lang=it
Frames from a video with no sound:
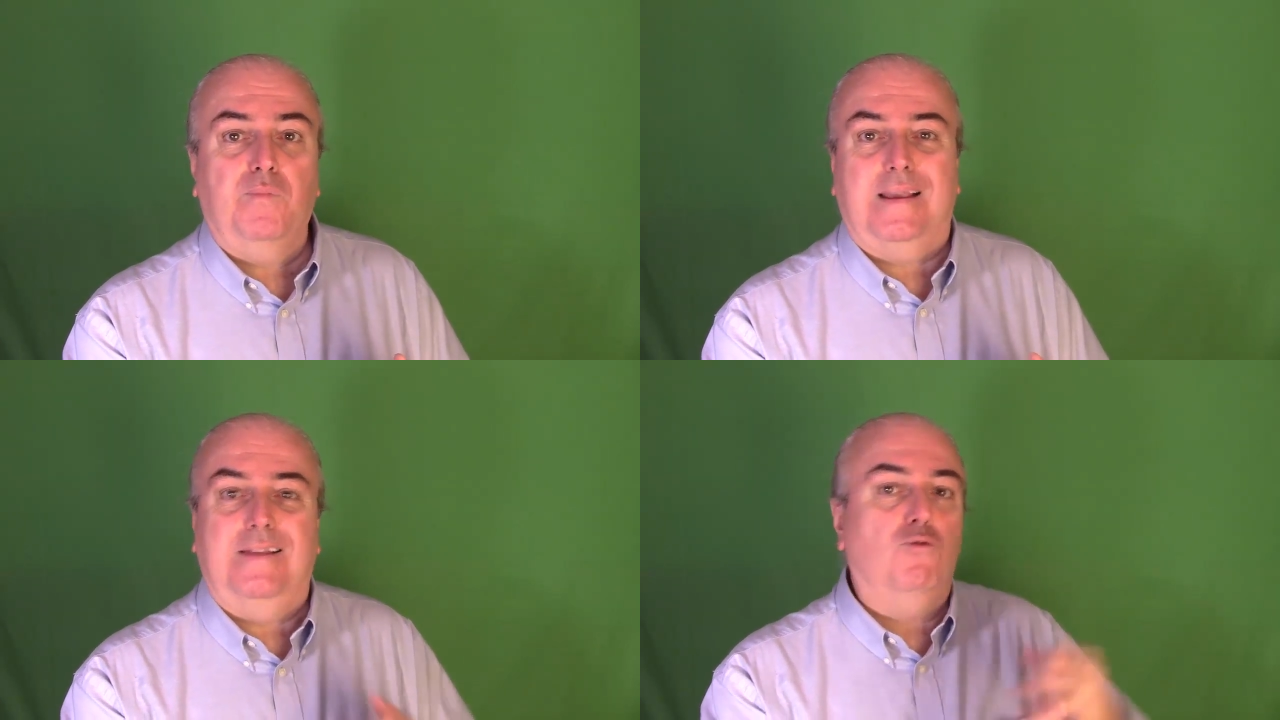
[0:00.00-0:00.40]

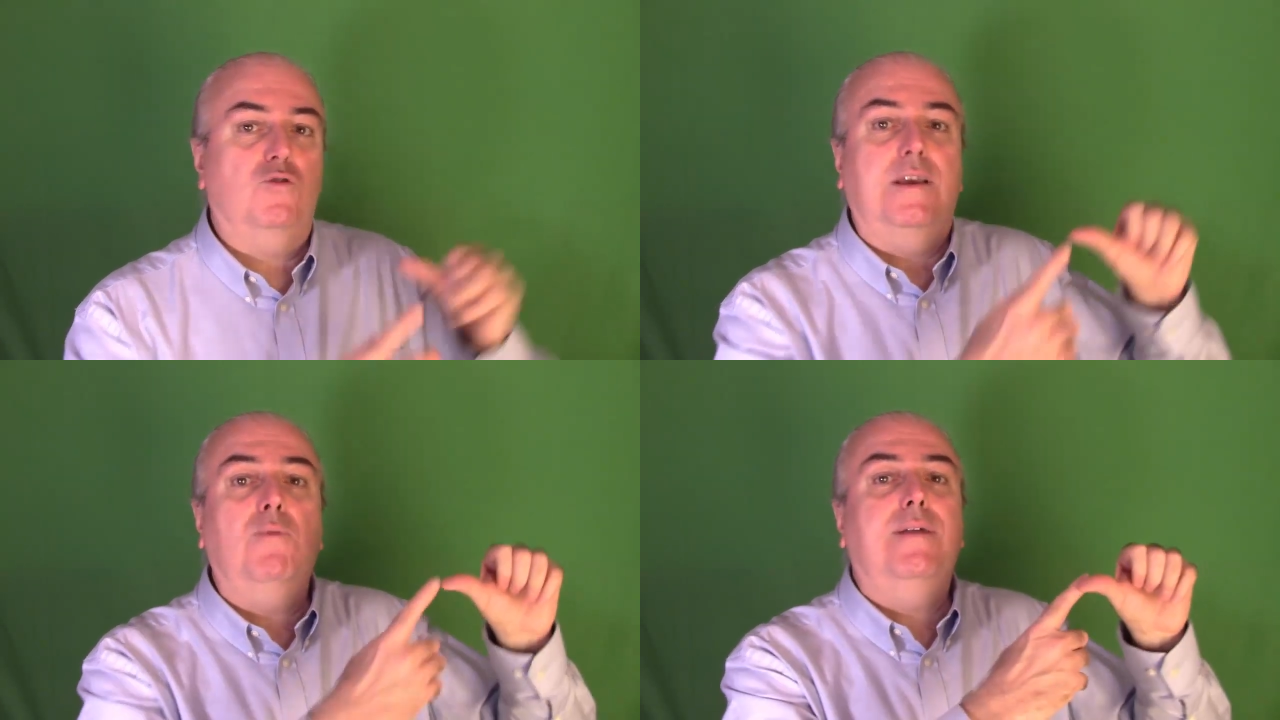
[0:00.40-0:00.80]
che tu
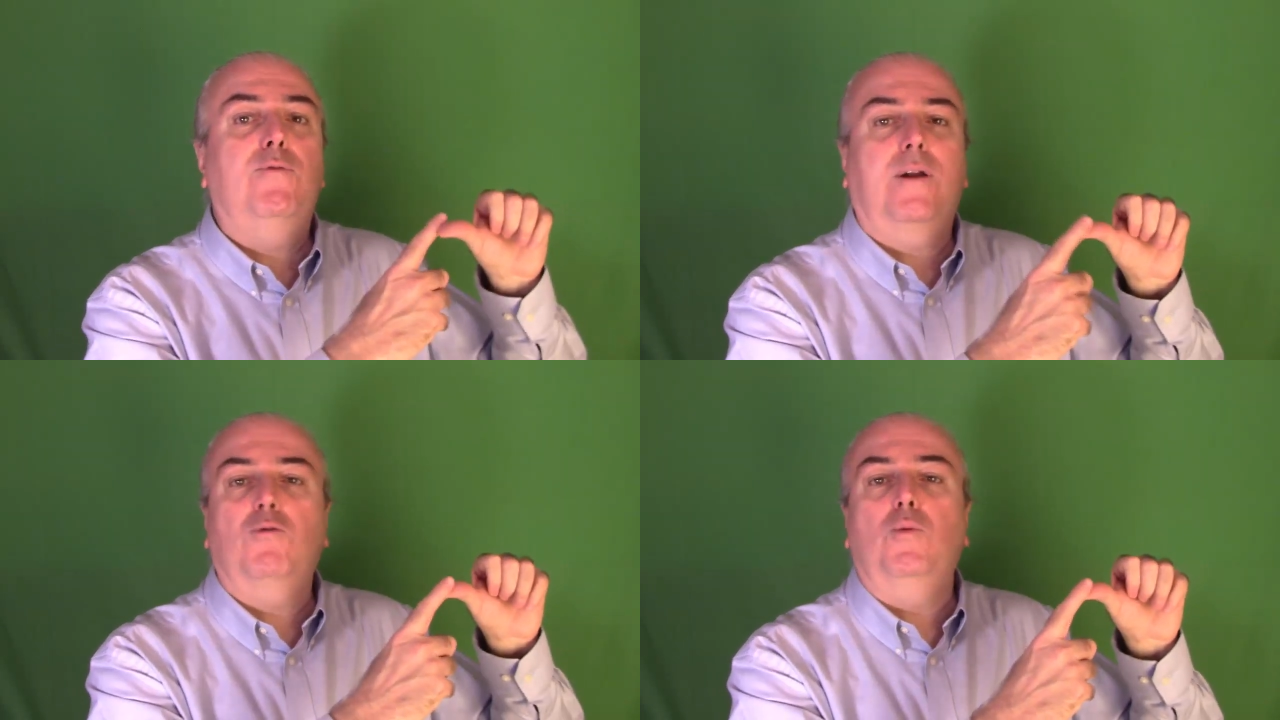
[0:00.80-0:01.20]
sia un
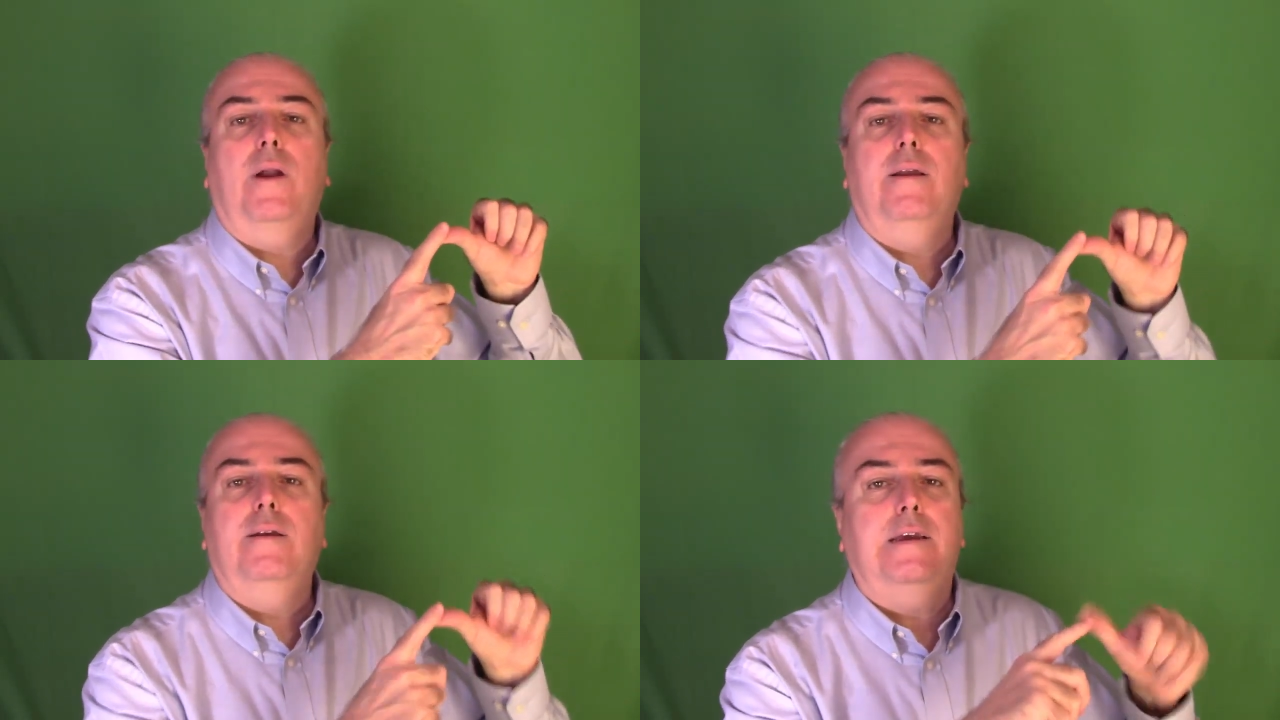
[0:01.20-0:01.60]

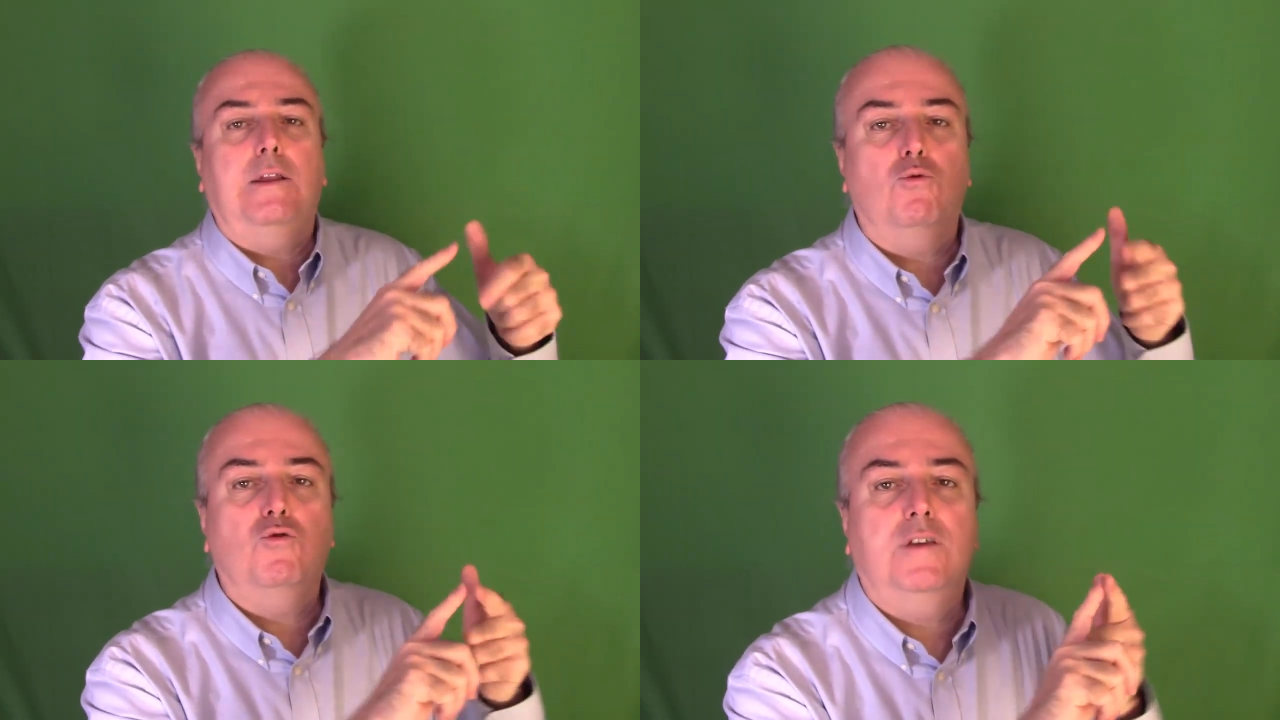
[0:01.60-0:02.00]
lavoratore,
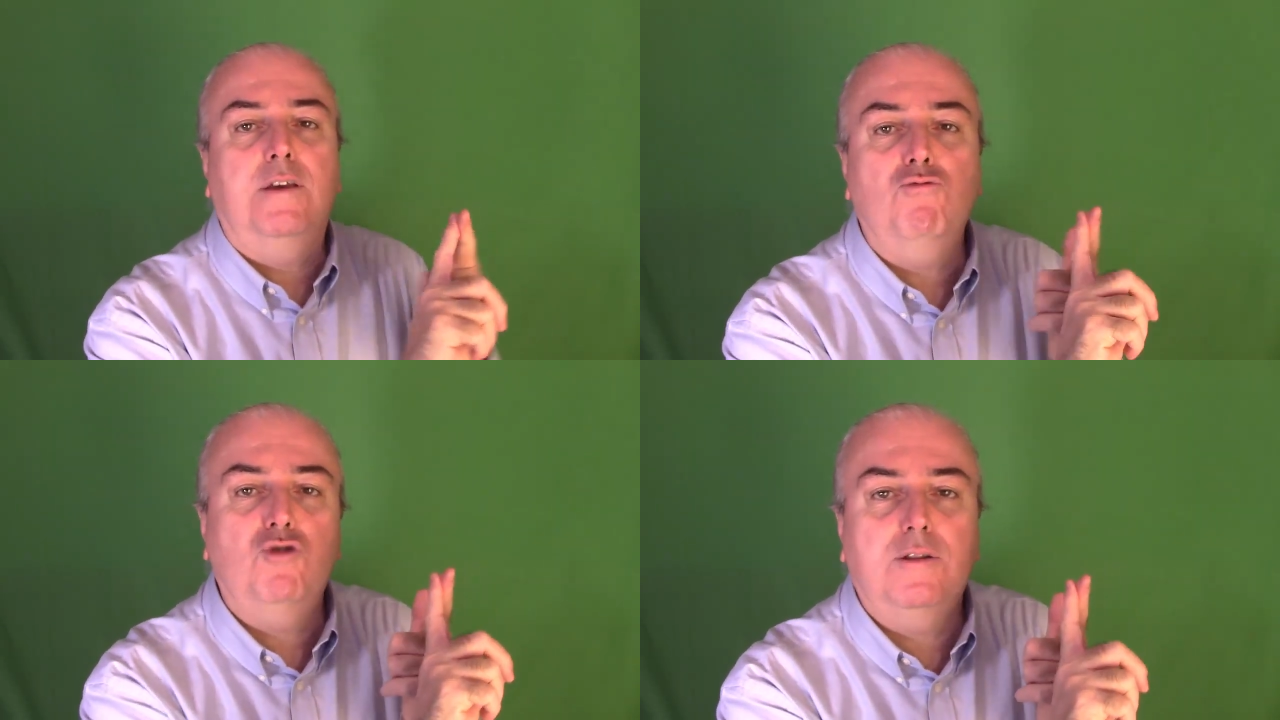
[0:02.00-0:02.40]
che tu sia
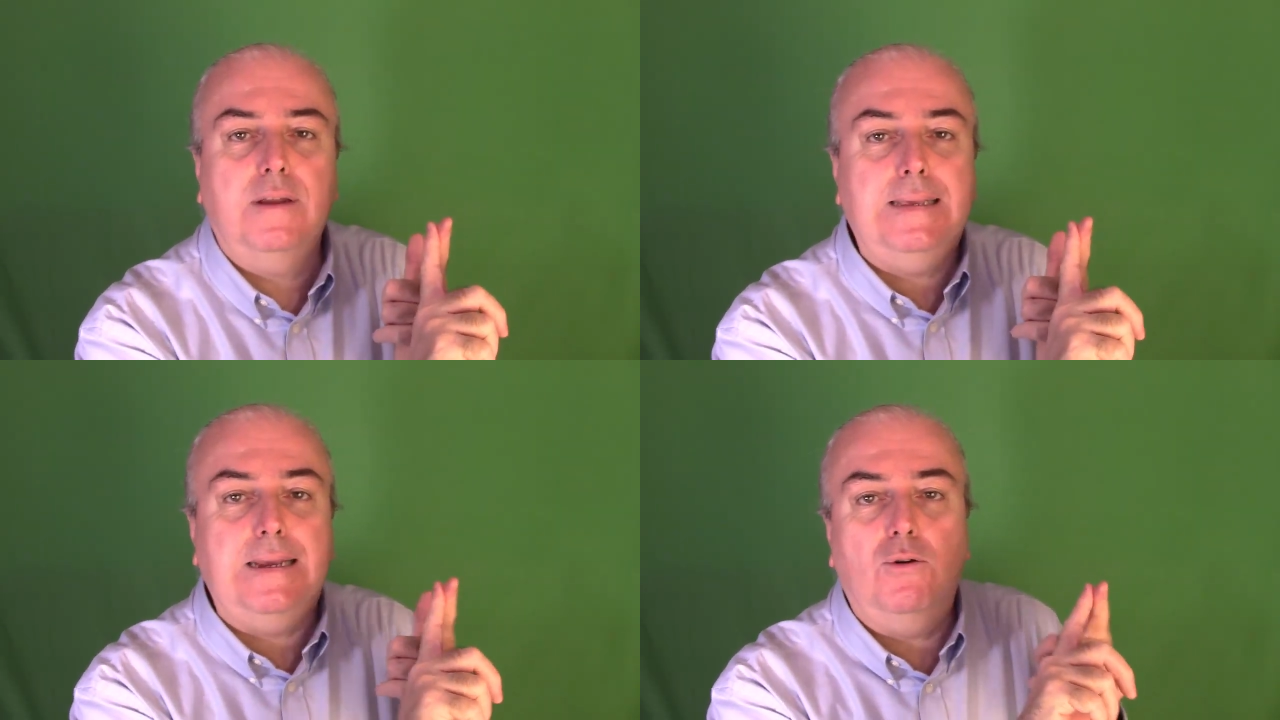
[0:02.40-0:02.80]
un
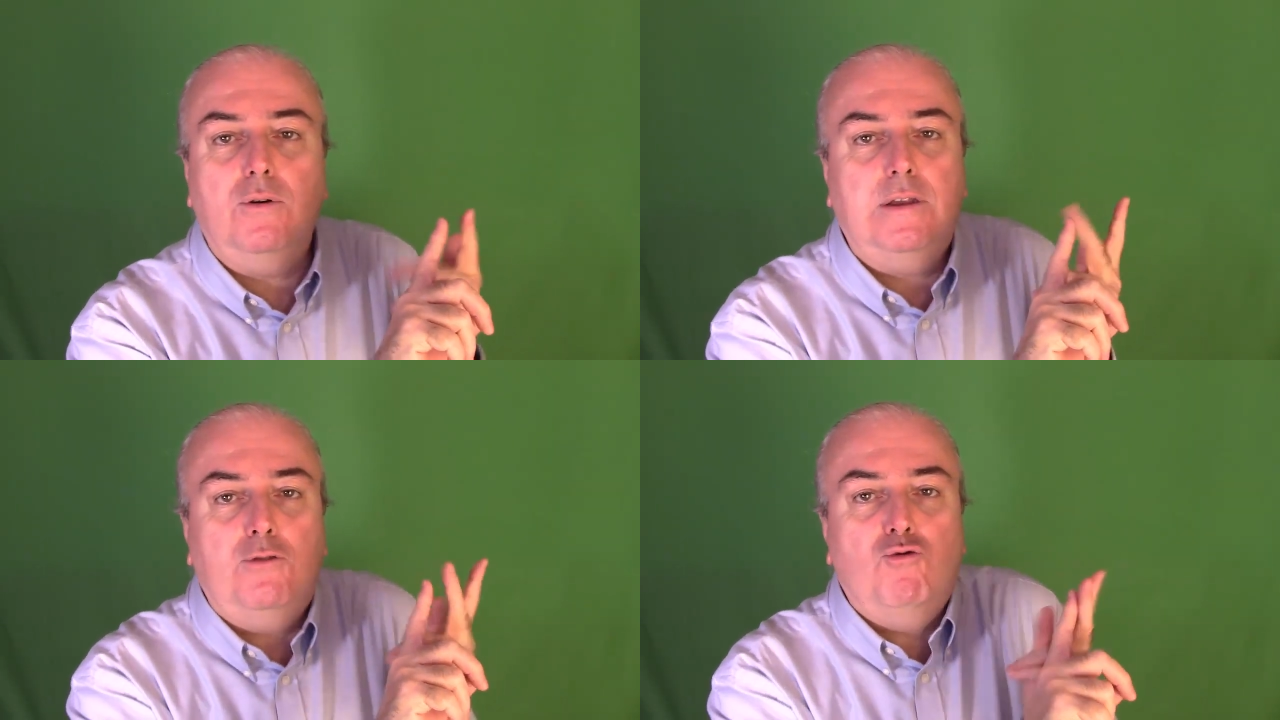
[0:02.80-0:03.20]
cittadino,
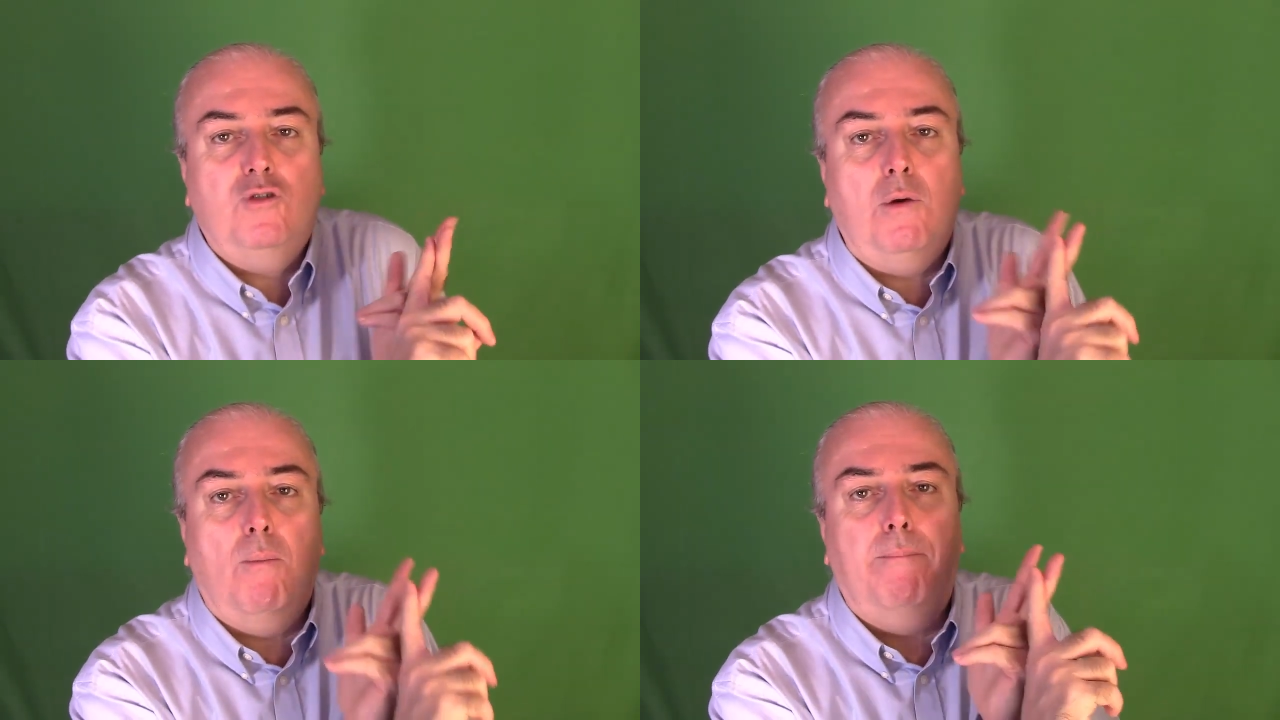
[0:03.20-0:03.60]
che tu
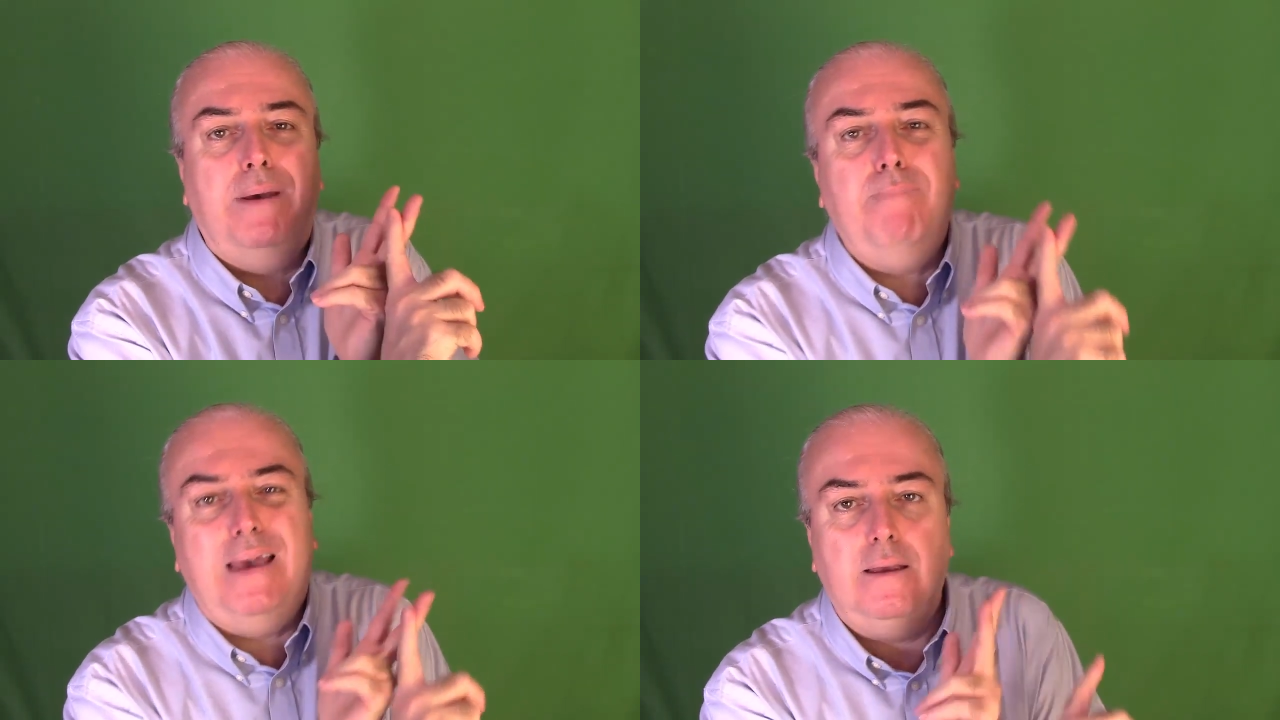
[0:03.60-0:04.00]
sia un
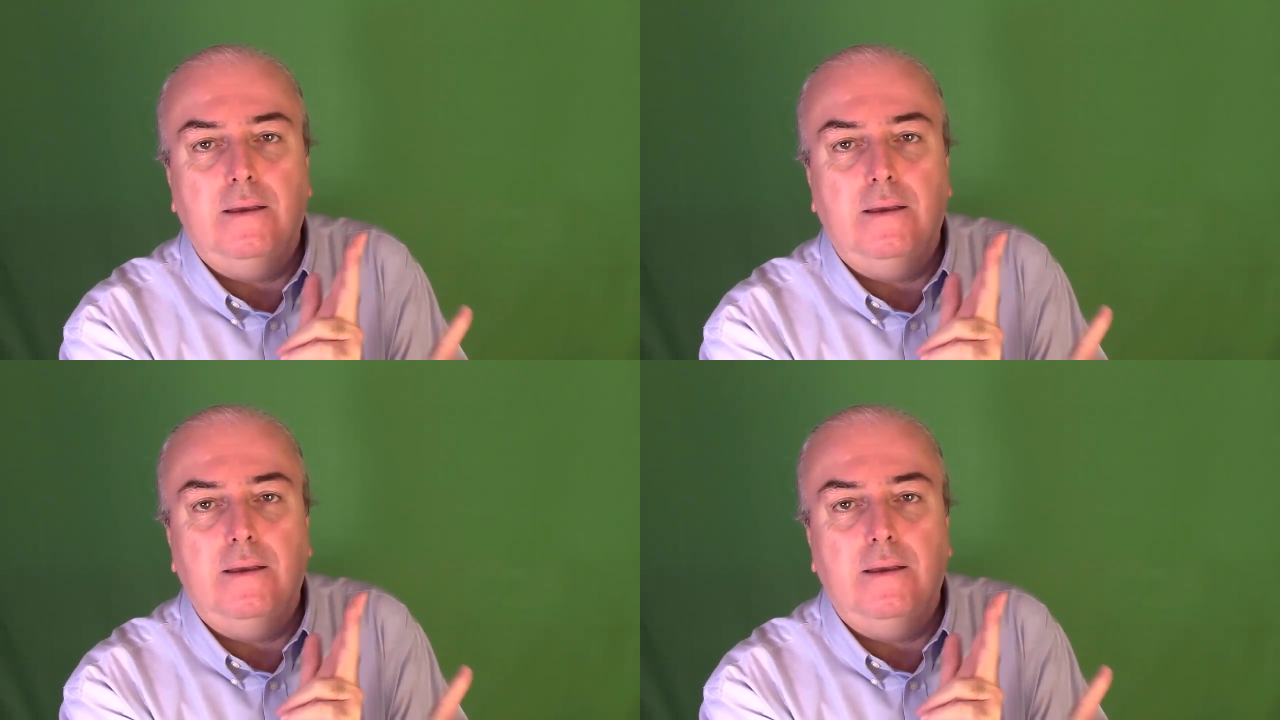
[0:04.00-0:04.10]
bebè,